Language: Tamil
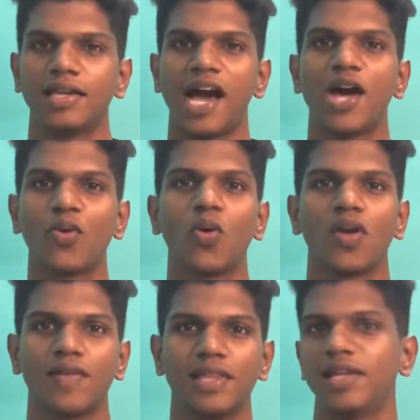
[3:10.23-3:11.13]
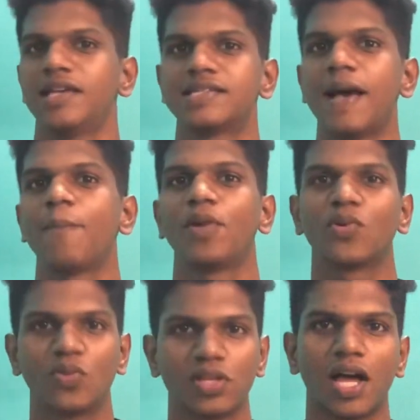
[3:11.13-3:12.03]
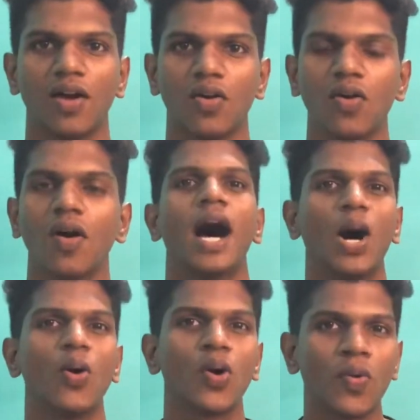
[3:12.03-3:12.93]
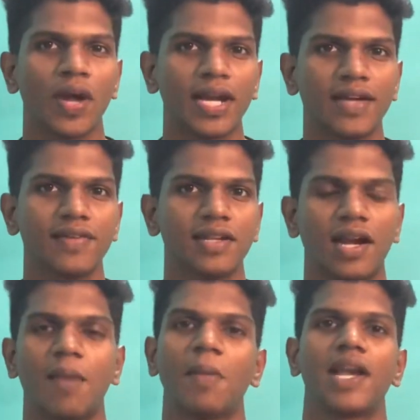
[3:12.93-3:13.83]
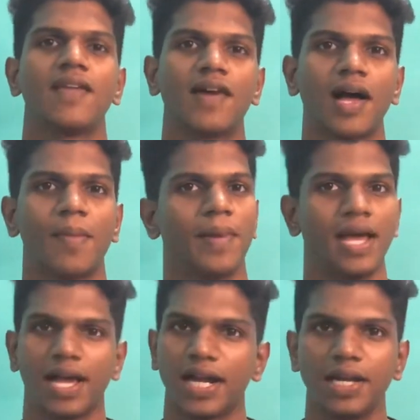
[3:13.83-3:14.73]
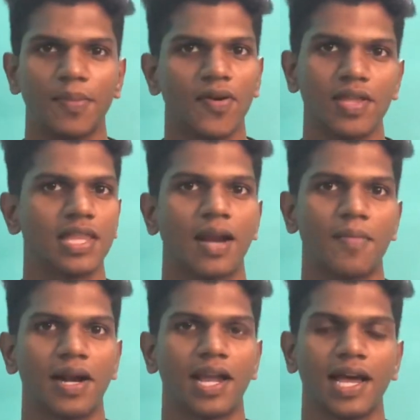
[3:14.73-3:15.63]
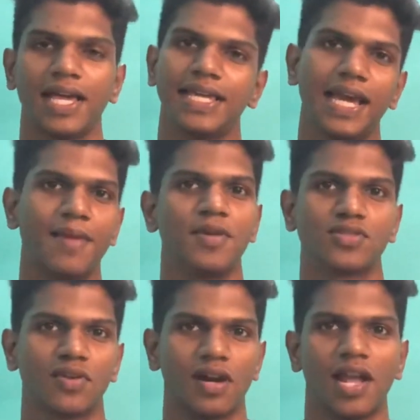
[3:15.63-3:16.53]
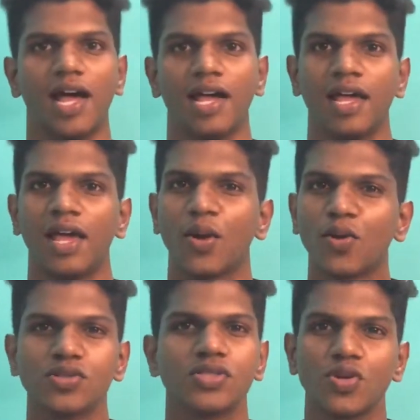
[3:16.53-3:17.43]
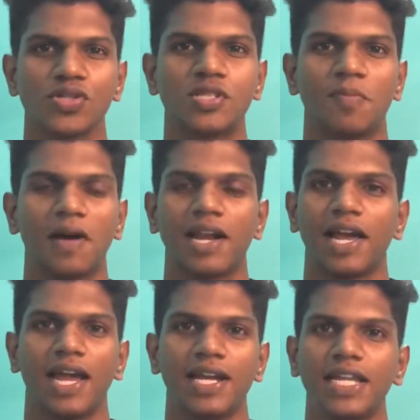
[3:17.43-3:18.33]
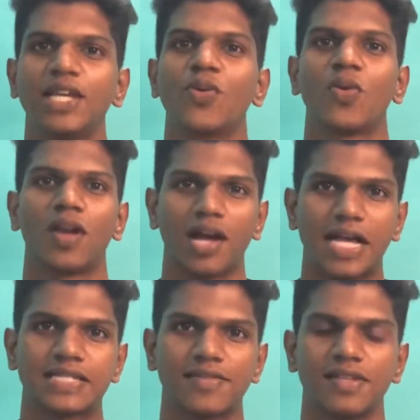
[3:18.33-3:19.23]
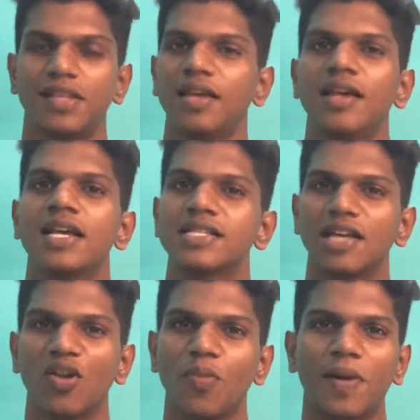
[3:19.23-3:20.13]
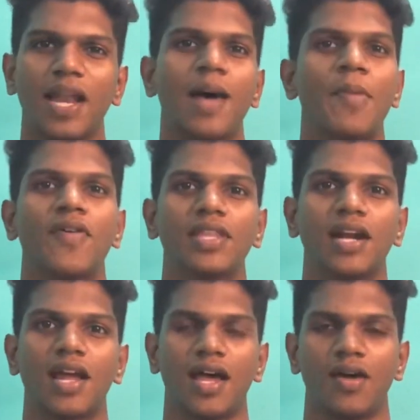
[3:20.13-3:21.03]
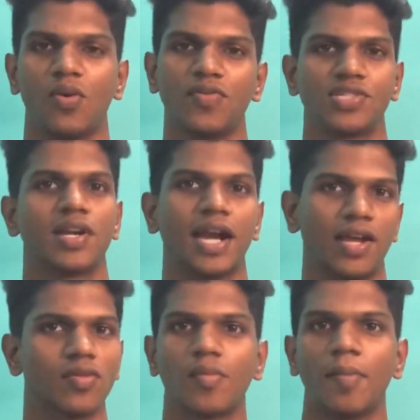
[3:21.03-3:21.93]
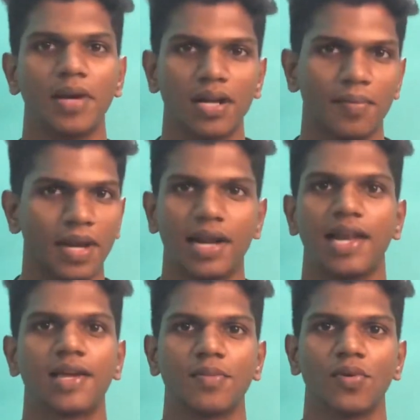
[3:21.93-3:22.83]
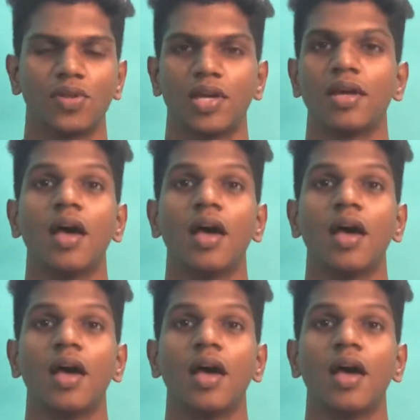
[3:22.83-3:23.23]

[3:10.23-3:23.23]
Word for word: யார் உங்களுக்கு வந்து சாம்பிள் கொடுத்தாங்களோ அவங்க அவங்க கிட்ட வந்து மணி வாங்காம கண்டிப்பா வந்து தர மாட்டாங்க ஏன் அப்படி சொல்றேன்னா கொஞ்சம் யோசிச்சு பாருங்க நீங்க உங்களோட காசை வந்து செலவு பண்ணாமல் வந்தனா ஒரு விஷயம் கிடைக்கணும் அப்படின்ற மாதிரி நினைக்கும் போது